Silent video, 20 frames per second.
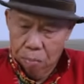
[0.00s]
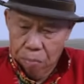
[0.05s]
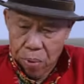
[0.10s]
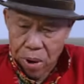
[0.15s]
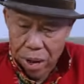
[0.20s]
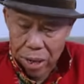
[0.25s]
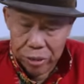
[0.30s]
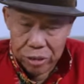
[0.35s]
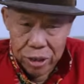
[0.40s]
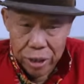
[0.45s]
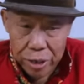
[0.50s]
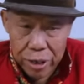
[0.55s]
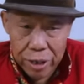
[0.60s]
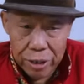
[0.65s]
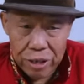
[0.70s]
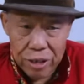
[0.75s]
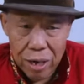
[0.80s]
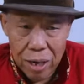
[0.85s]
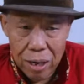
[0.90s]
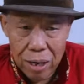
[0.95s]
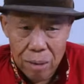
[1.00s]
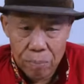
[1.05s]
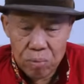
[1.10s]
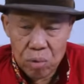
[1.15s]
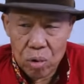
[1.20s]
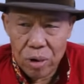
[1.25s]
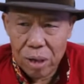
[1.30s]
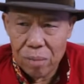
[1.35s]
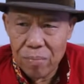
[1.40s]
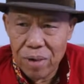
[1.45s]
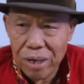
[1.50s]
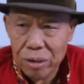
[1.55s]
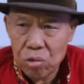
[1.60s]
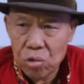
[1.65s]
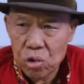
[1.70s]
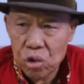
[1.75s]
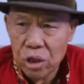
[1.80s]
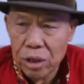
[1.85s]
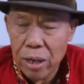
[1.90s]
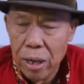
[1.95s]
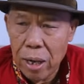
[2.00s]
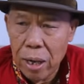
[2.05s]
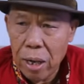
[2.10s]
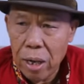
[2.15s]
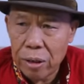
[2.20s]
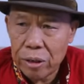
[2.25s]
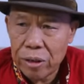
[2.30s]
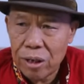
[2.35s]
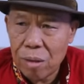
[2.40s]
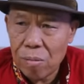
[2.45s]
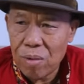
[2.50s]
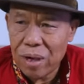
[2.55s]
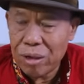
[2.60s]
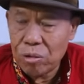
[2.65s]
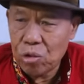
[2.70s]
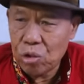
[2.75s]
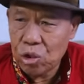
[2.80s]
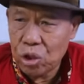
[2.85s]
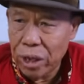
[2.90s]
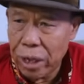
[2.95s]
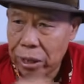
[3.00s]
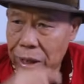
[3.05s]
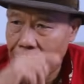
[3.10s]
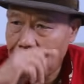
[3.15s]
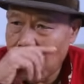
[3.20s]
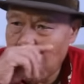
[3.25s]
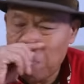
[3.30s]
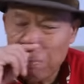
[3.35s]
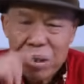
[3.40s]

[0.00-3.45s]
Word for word: bangsa yang dianggap bukan manusia, yang manusia ialah